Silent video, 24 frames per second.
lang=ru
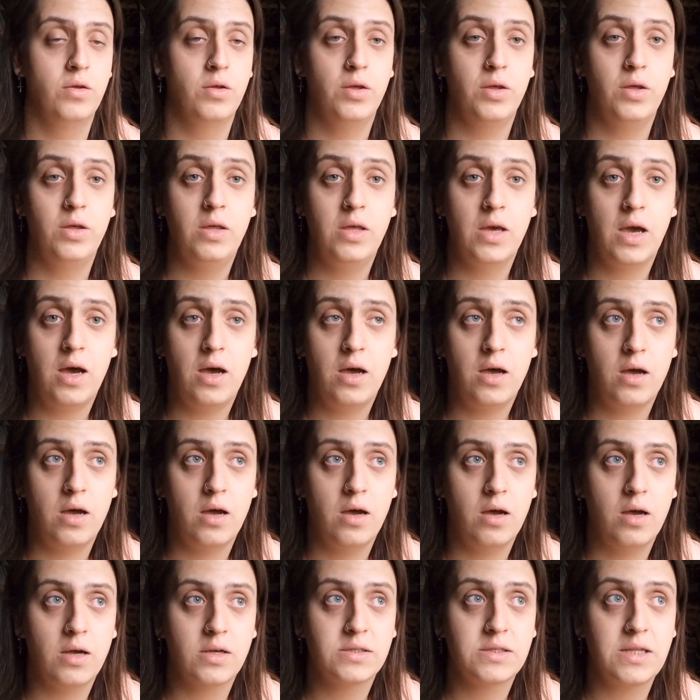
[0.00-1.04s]
Я,
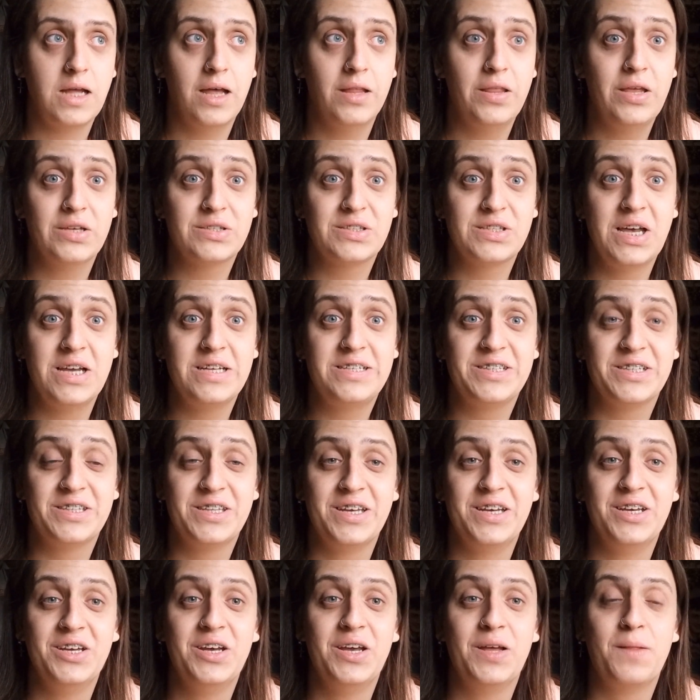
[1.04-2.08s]
а, а, она, значит,
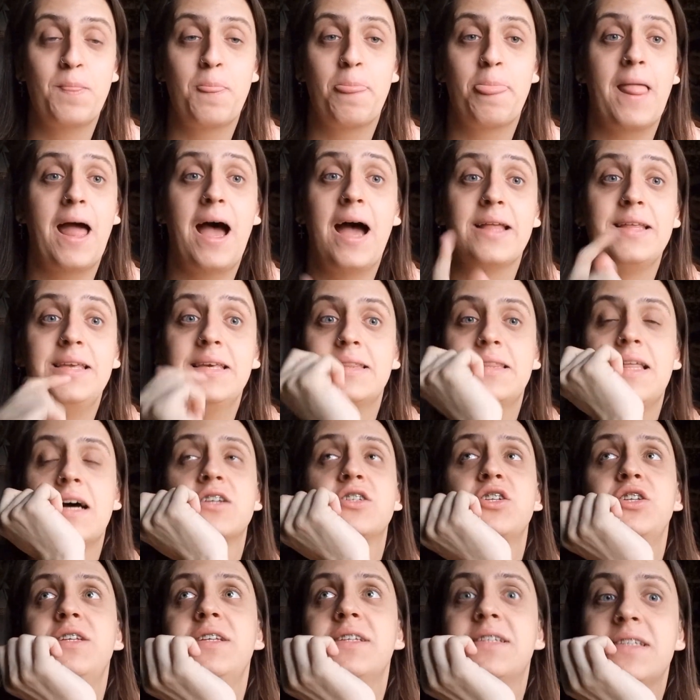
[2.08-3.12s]
а, нет,
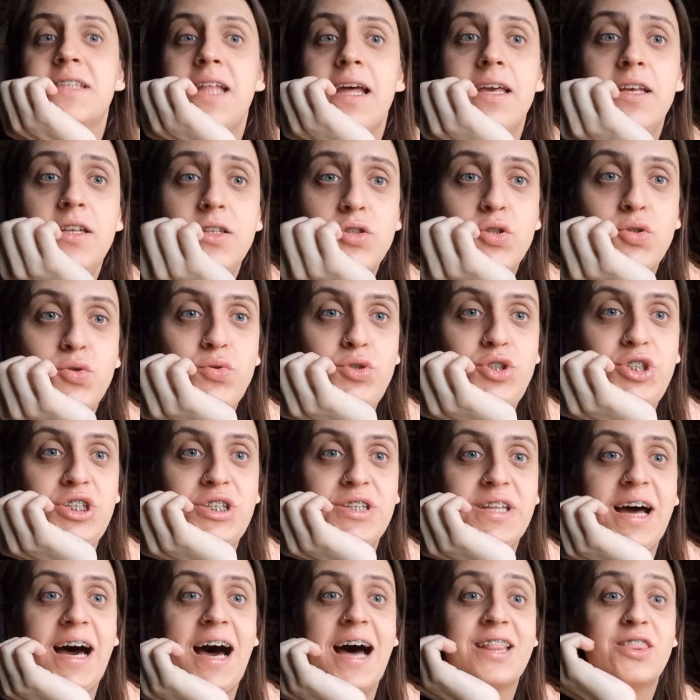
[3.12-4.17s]
даже не стоит,
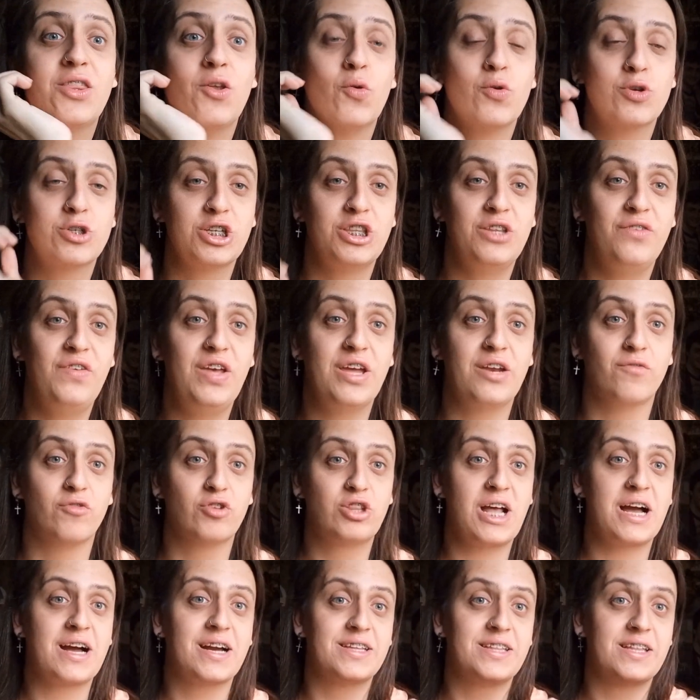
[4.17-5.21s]
стучит, а тоже дверь вот
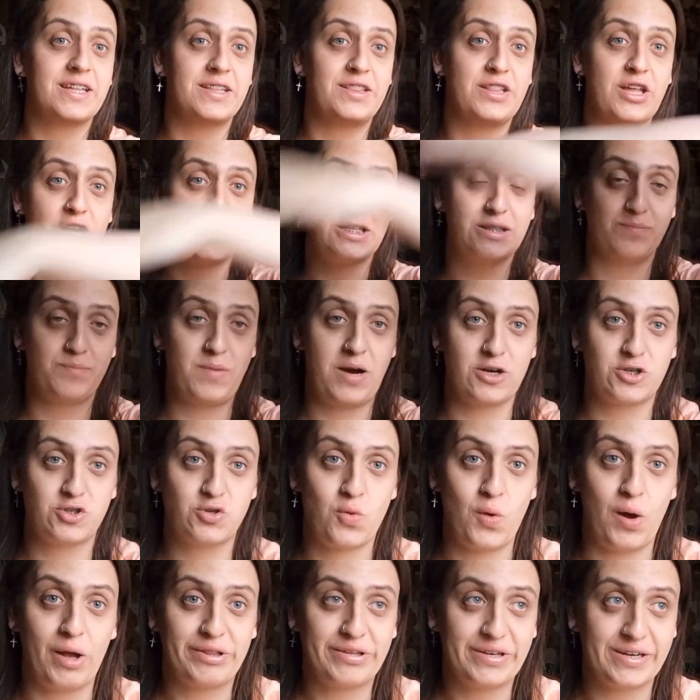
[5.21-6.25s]
так на
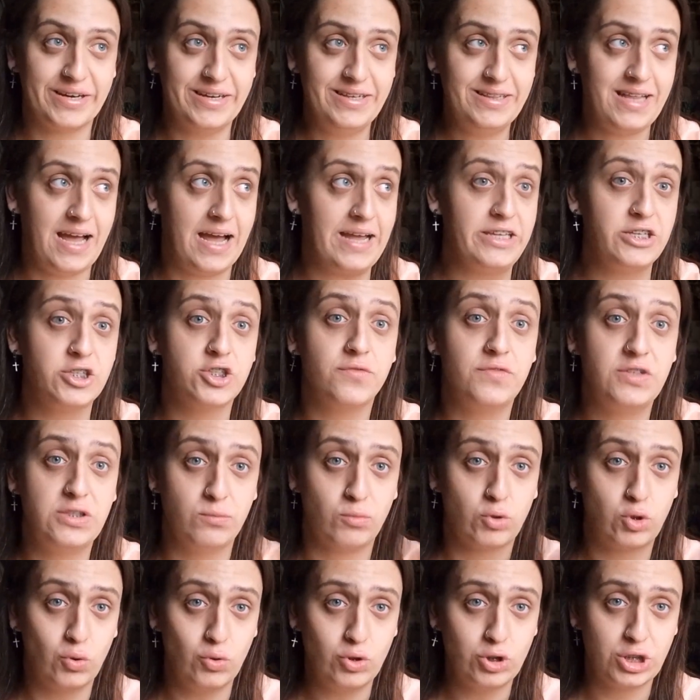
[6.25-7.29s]
распашку открыта, они же,
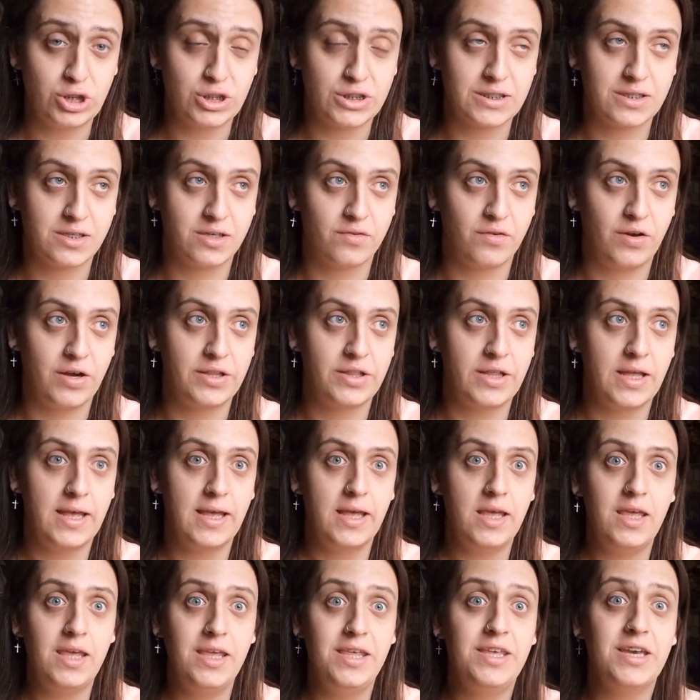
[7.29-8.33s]
видимо, тоже не закрывают.
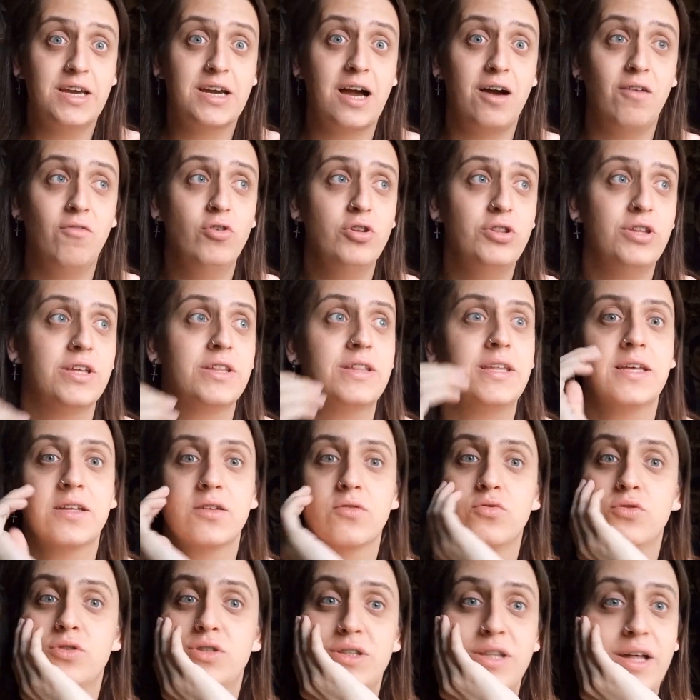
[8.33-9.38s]
И никого нет. Я
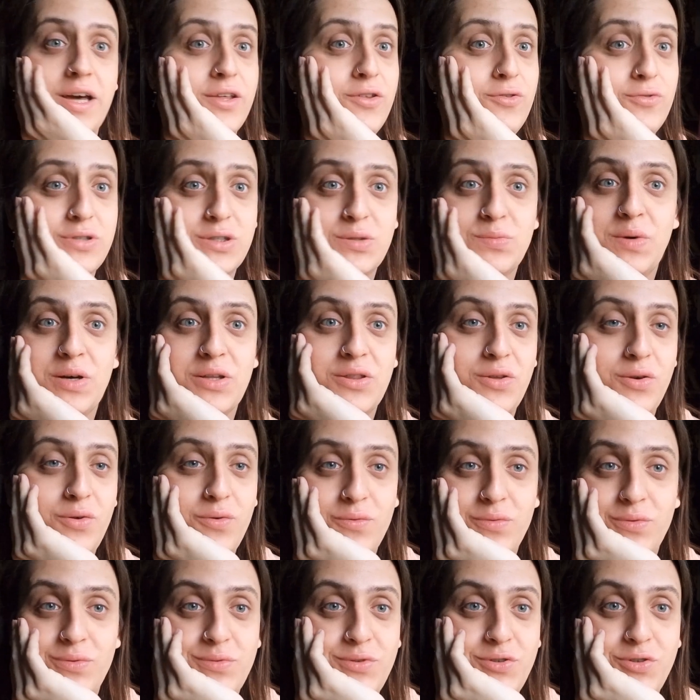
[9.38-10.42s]
такой стою,
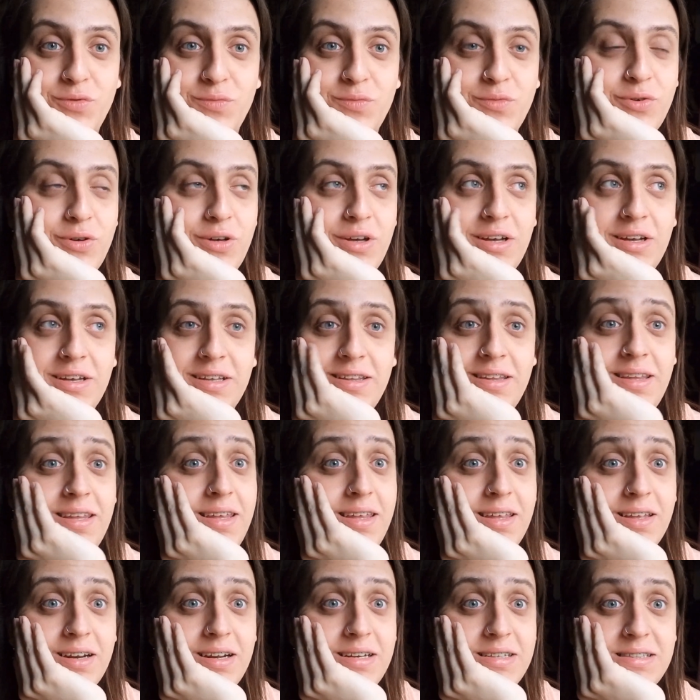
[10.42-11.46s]
смотрю, думаю,
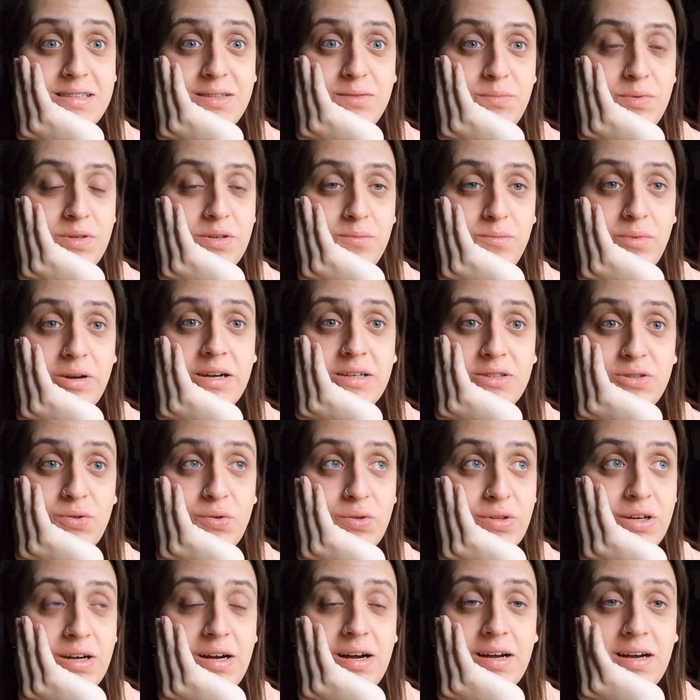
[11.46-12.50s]
нихера себе,
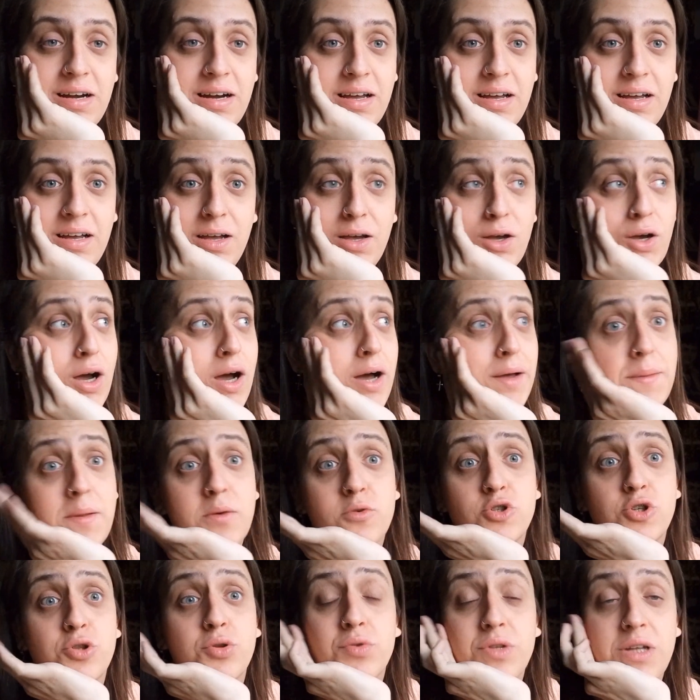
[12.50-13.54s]
морозота какая. Она
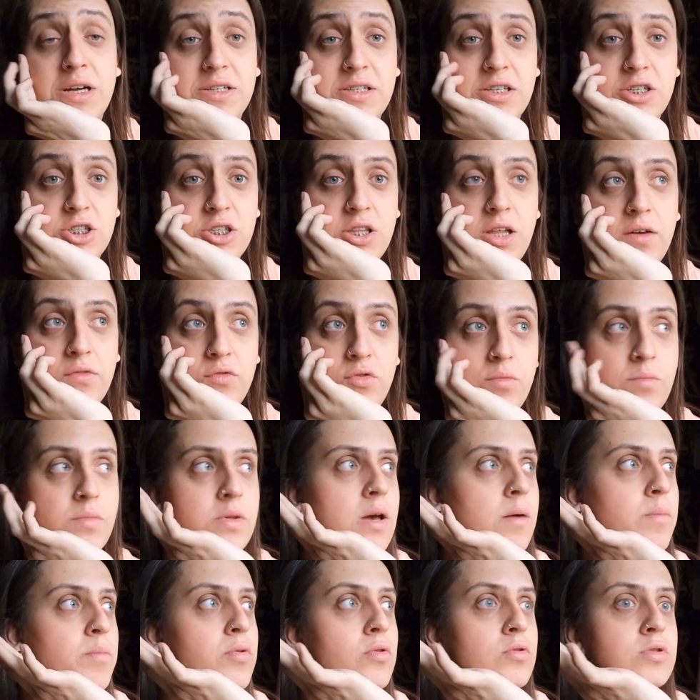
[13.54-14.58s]
уже туда зашла в дом.
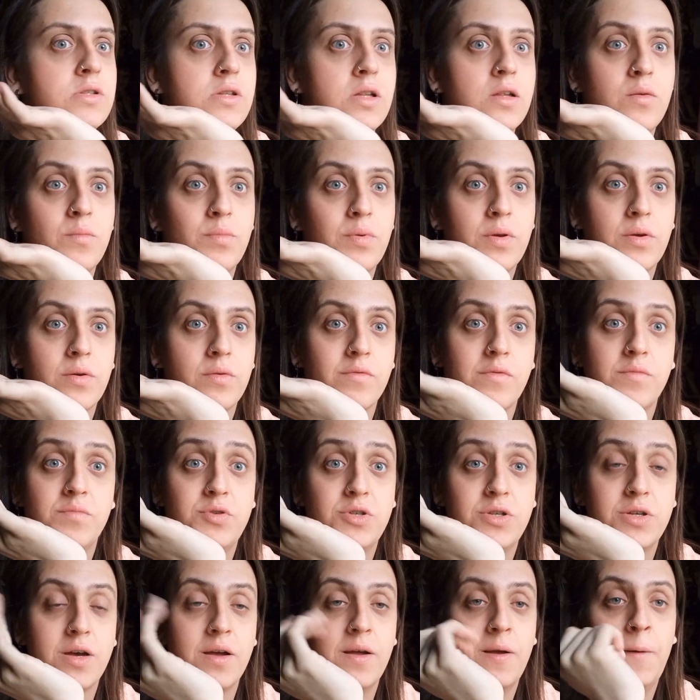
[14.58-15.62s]
Я просто не понимаю
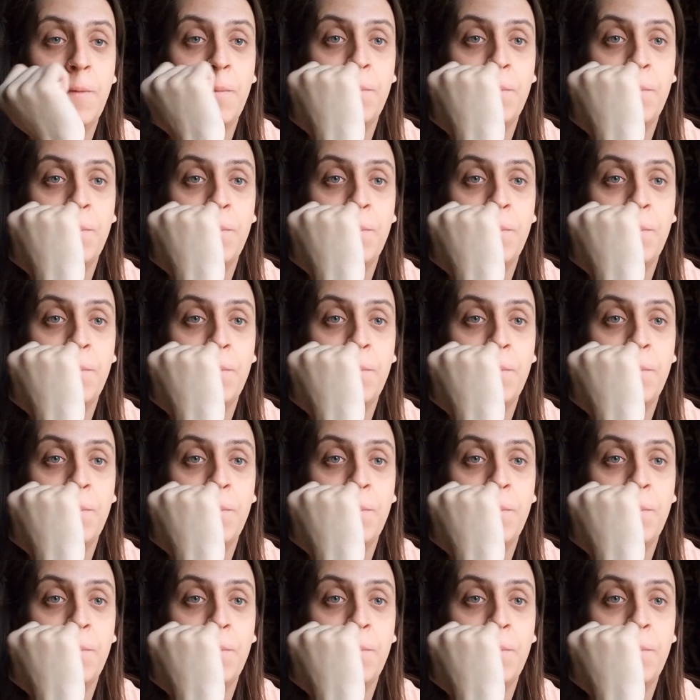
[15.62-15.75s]
вообще.